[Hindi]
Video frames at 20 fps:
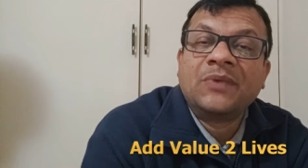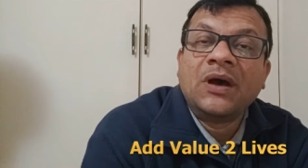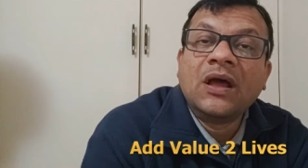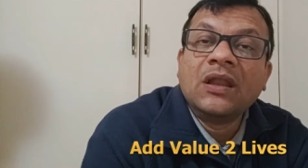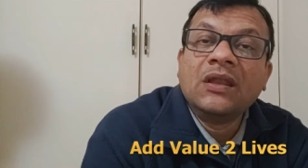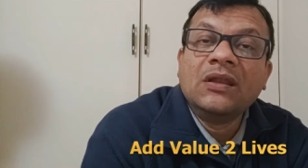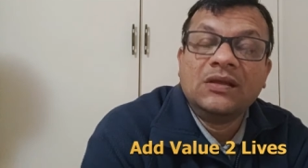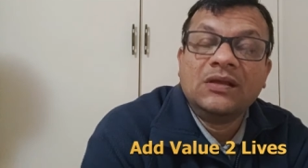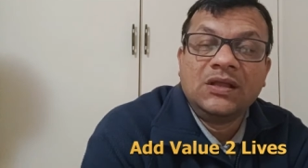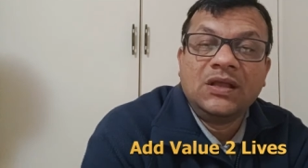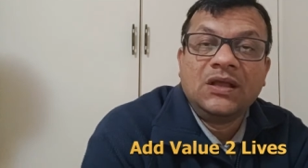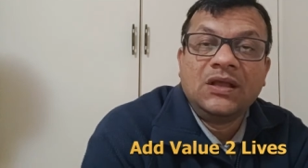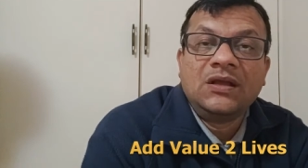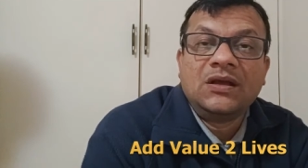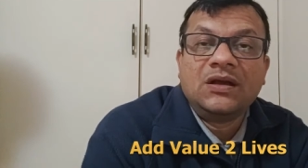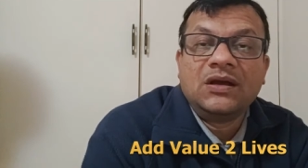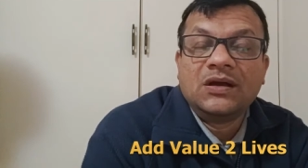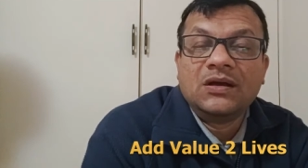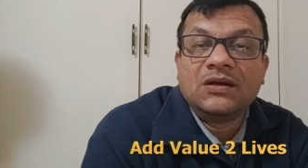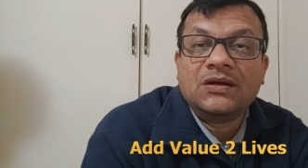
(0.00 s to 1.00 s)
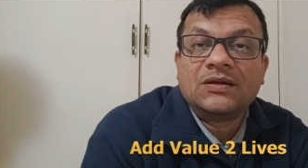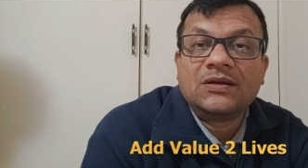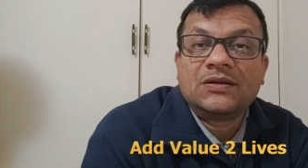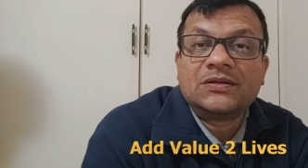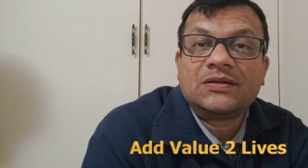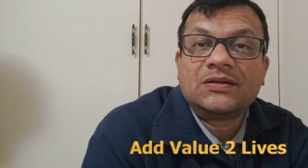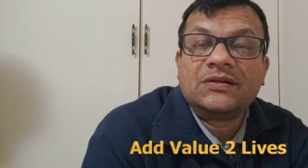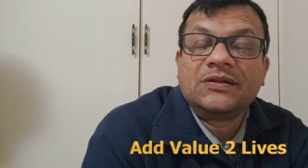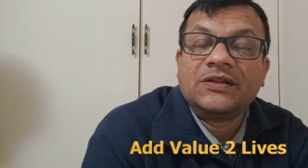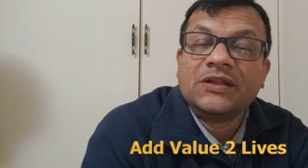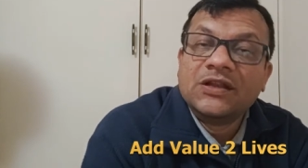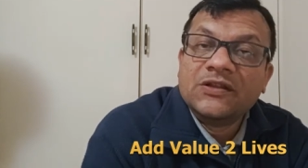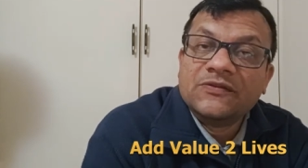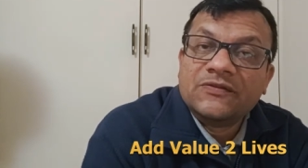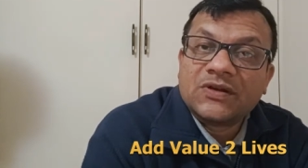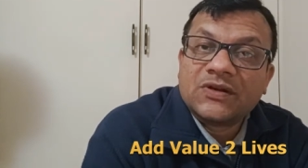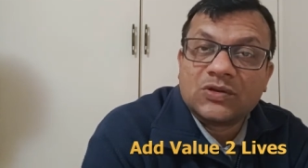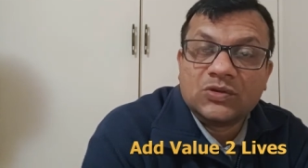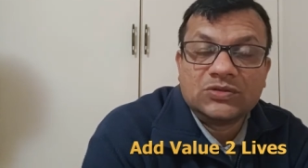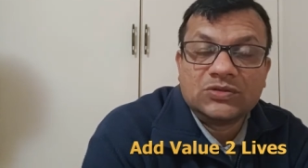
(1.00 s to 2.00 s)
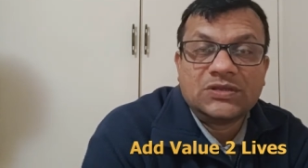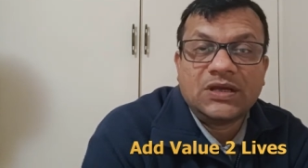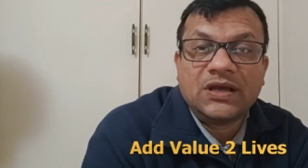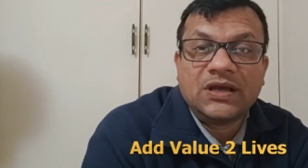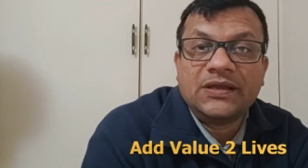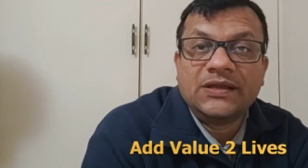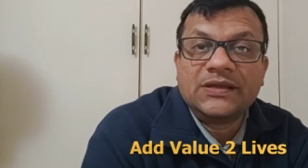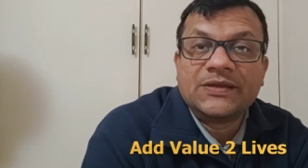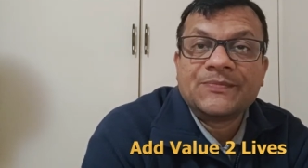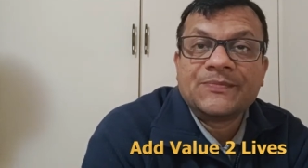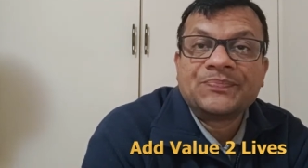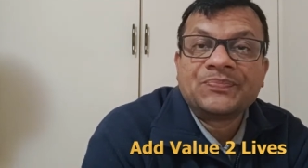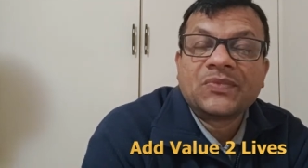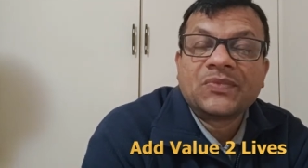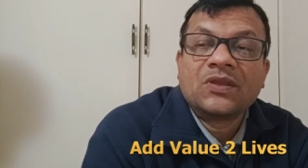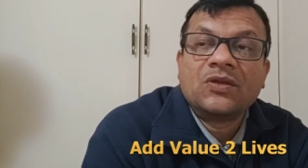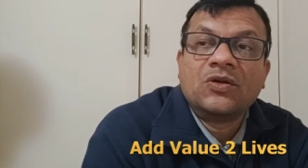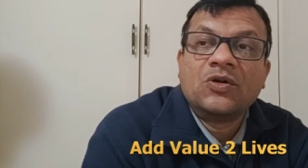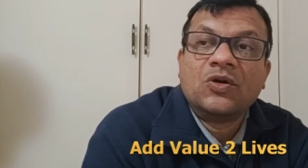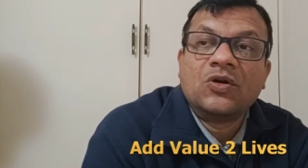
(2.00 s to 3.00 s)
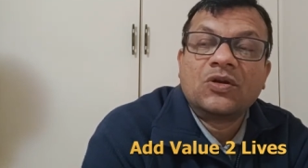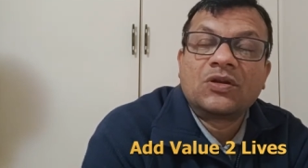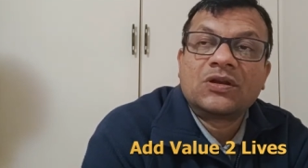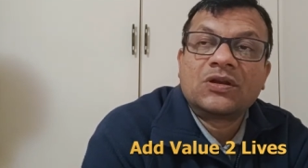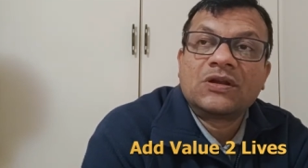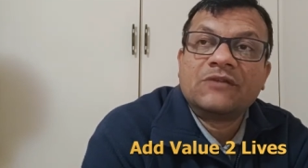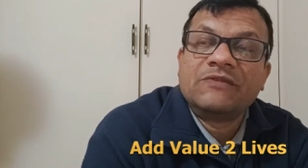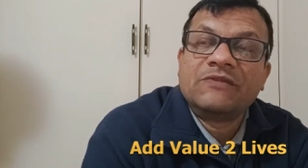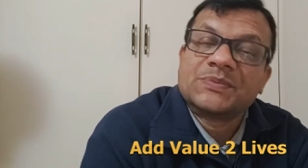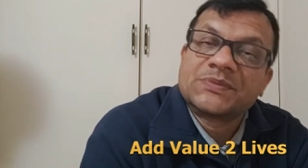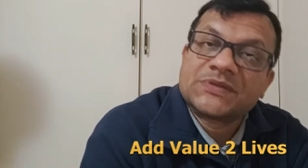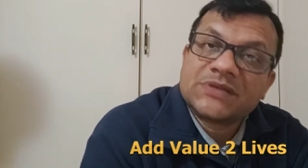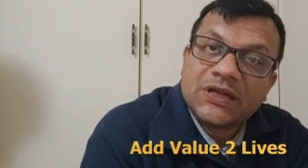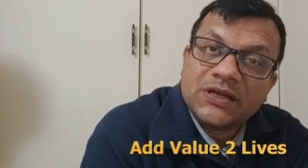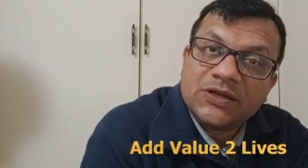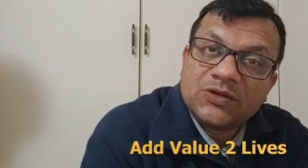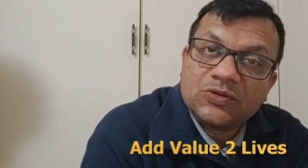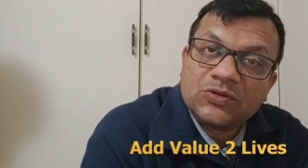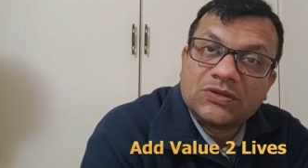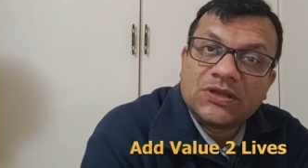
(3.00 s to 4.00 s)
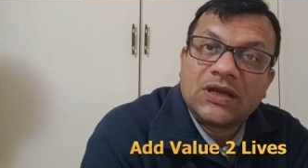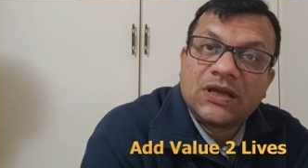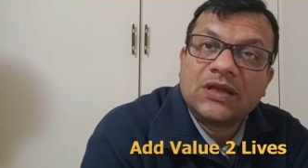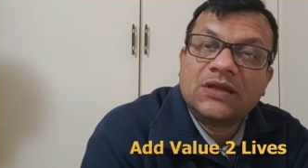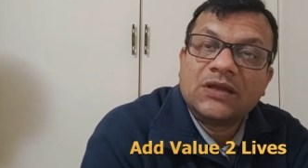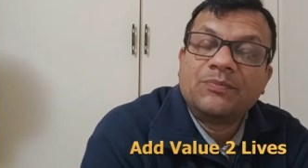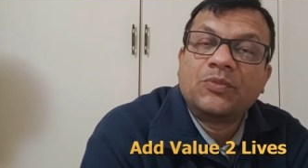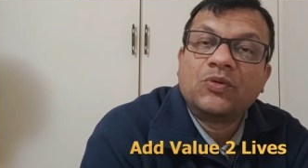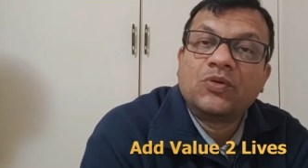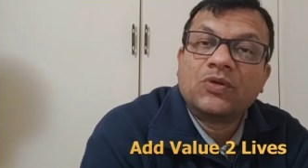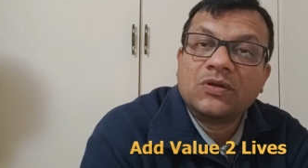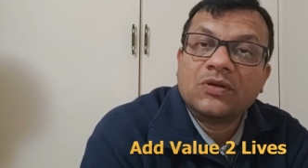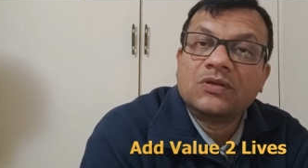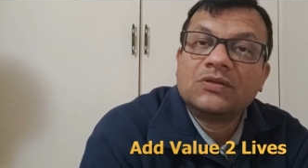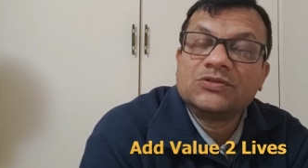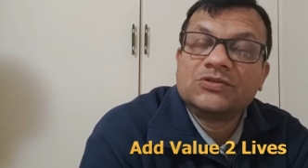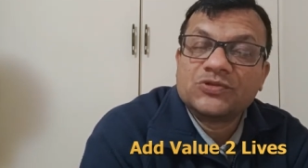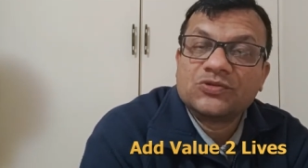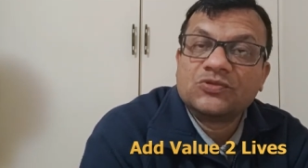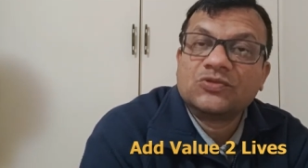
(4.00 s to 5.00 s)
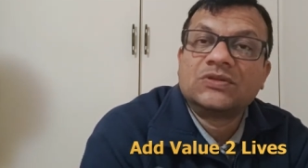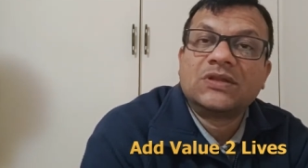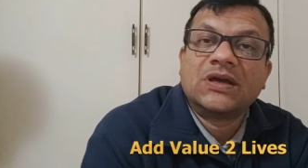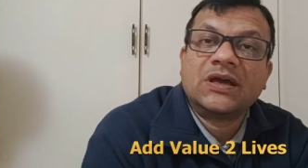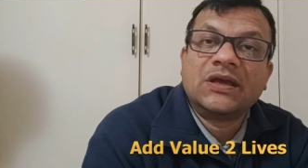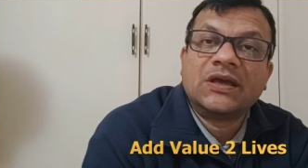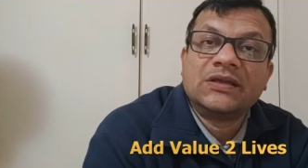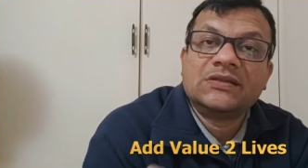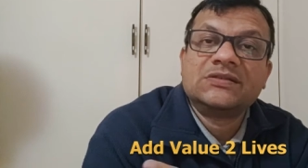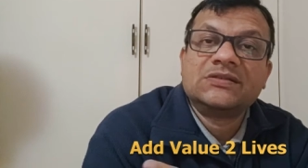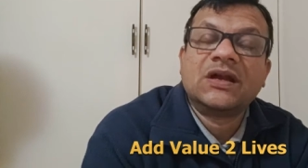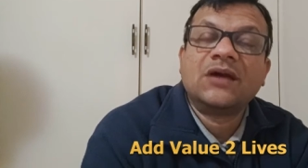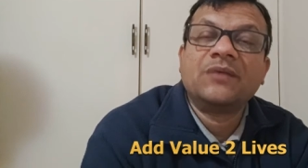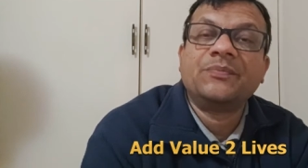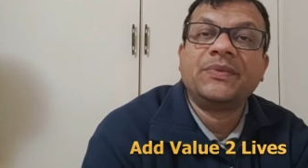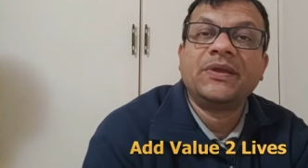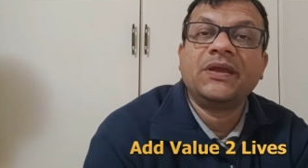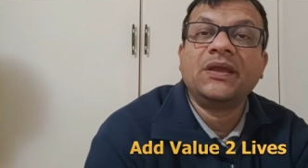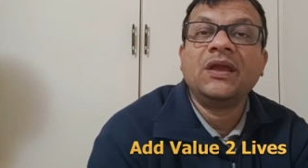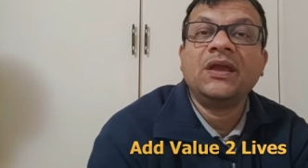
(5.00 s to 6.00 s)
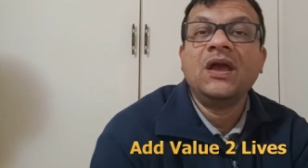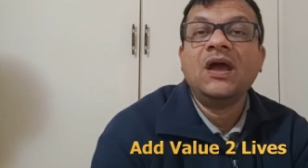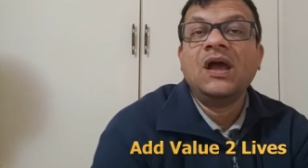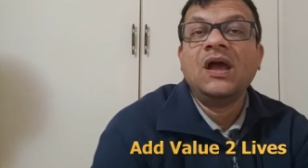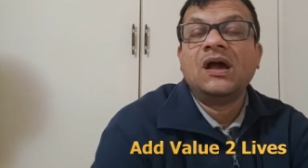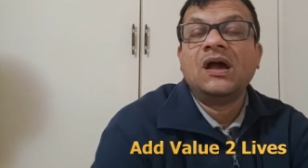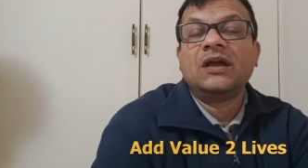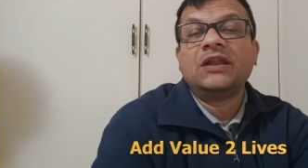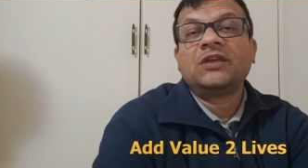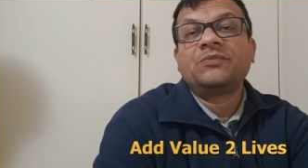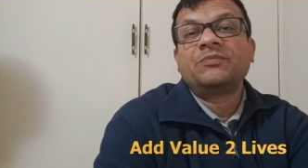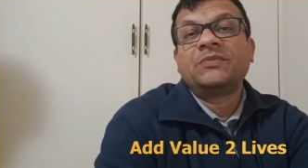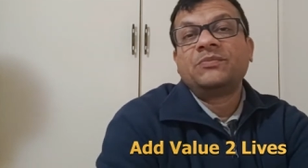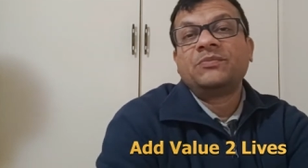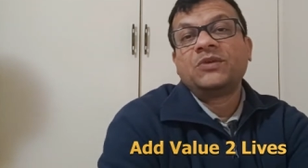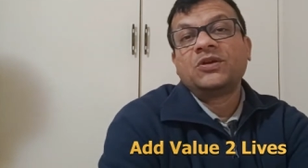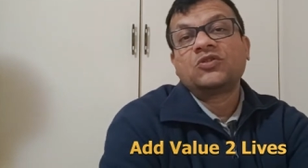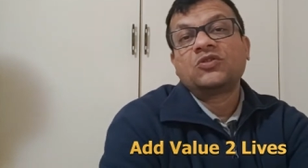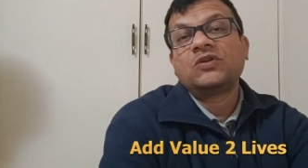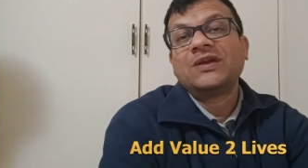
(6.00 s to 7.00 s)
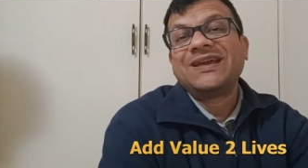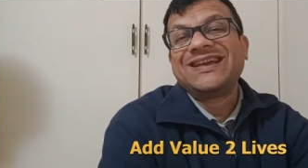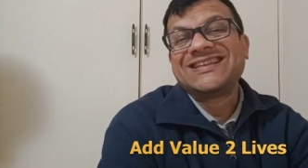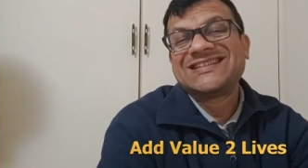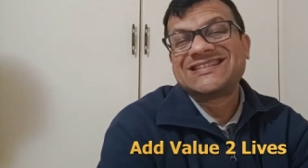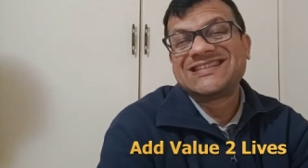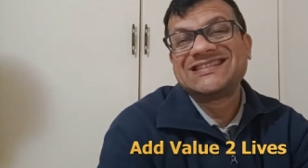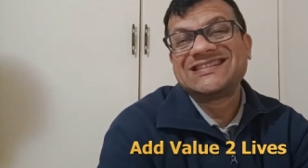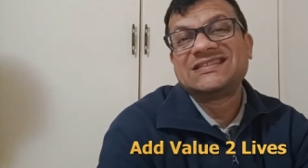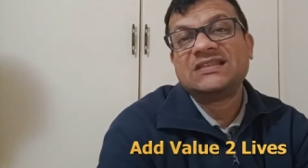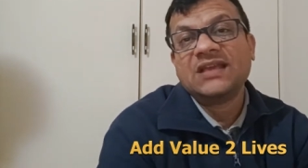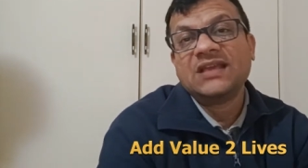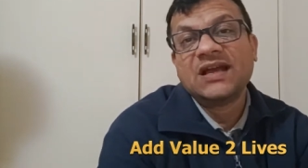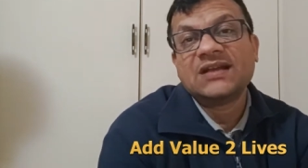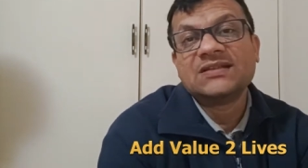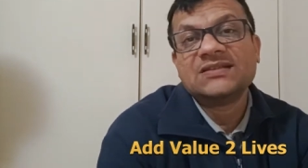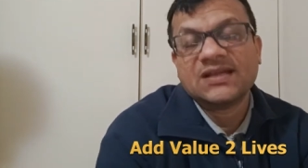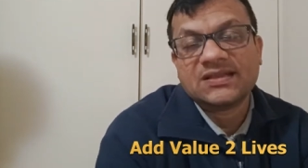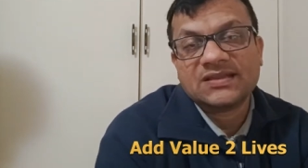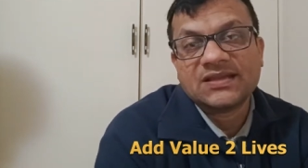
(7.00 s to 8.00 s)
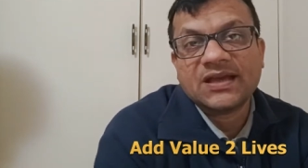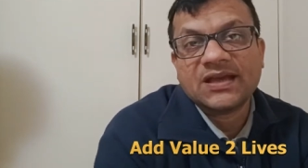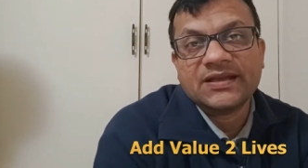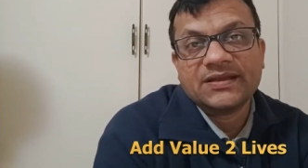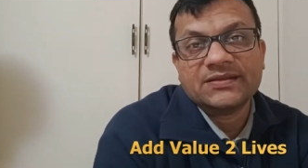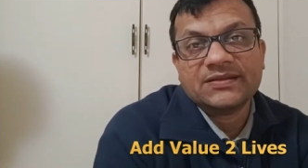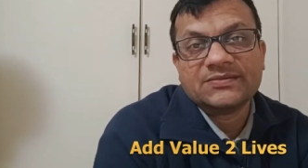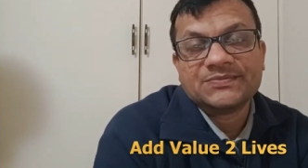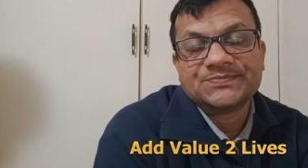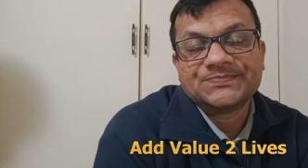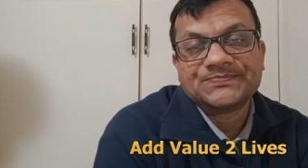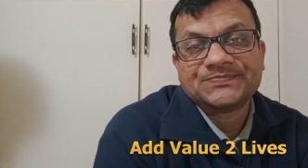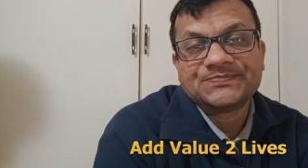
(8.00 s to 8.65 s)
से माल डिलीवर होता है और वेबसाइट होता है पोर्टल जो होता है जहाँ पे हर एक मेंबर को एक्सेस दिया जाता है